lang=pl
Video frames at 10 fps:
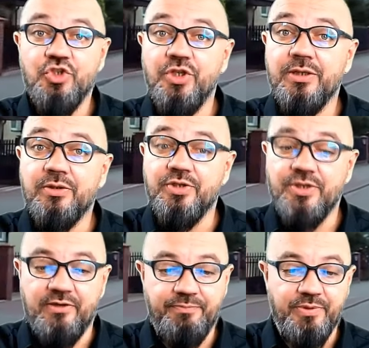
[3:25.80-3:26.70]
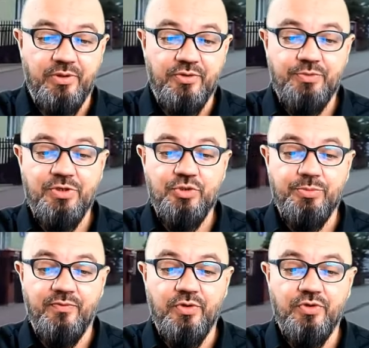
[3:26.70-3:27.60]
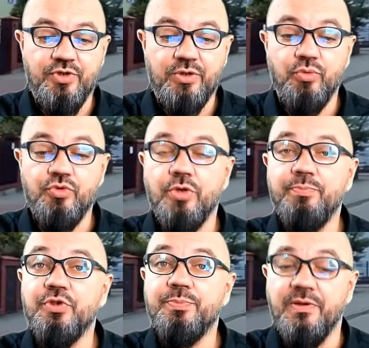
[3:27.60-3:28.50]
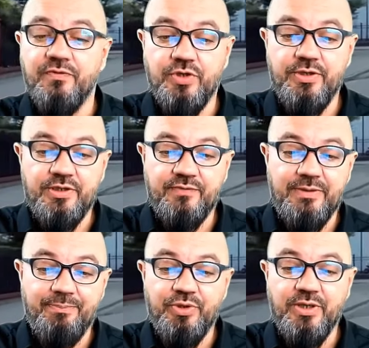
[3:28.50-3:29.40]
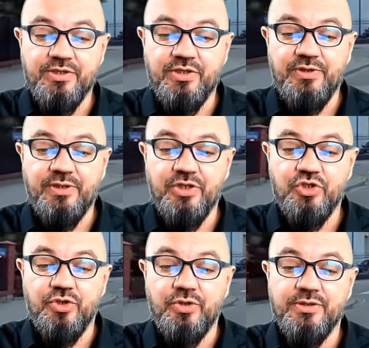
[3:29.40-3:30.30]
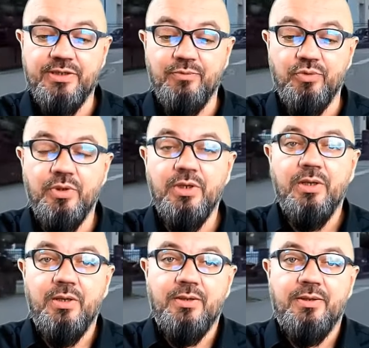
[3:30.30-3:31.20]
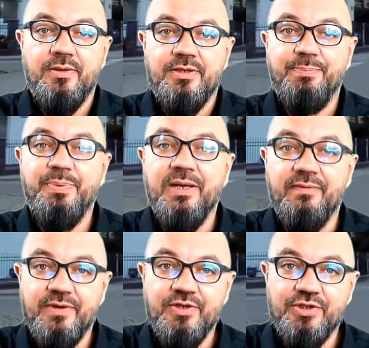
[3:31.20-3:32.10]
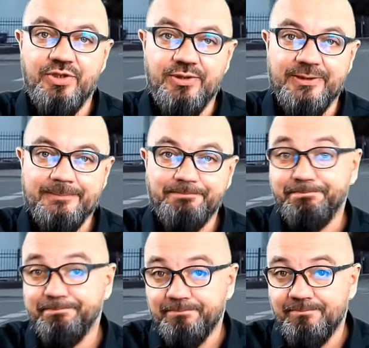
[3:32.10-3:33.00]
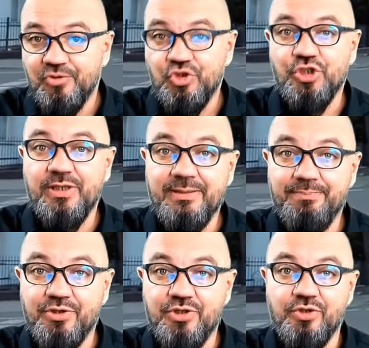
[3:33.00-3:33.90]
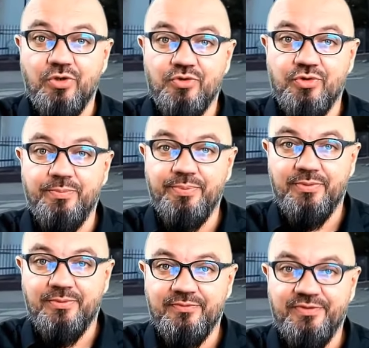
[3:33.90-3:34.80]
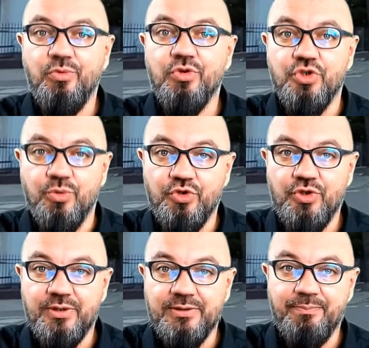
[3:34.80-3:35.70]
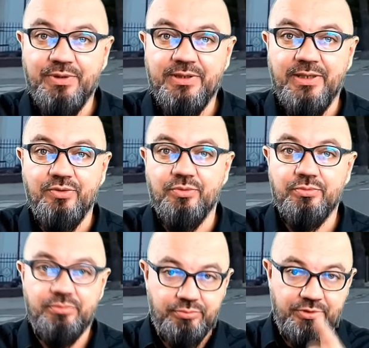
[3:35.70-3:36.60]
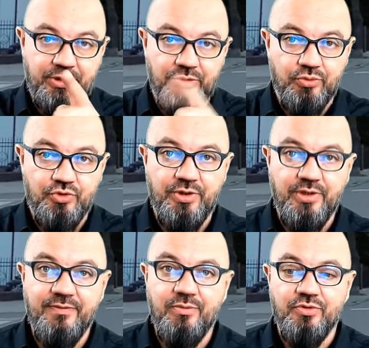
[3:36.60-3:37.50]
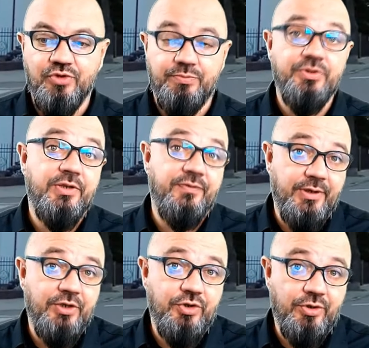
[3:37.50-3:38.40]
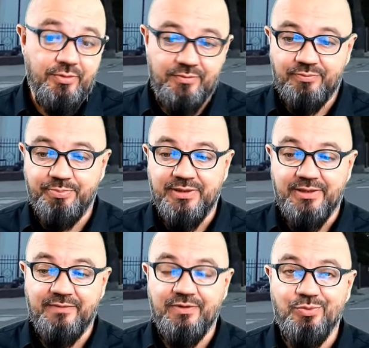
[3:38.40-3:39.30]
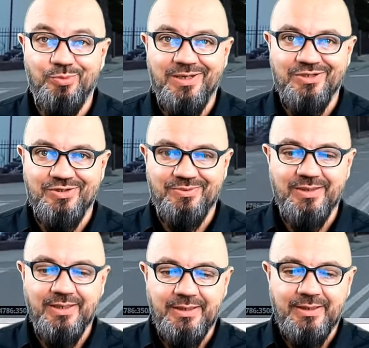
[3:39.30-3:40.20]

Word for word: Czy jadąc na wprost, masz obowiązek ustąpić pierwszeństwa pojazdowi nadjeżdżającemu z prawej strony? 4% osób wyłożyło się na tym pytaniu ty już się nie wyłożysz, bo za chwilkę ci to pytanie wytłumaczę.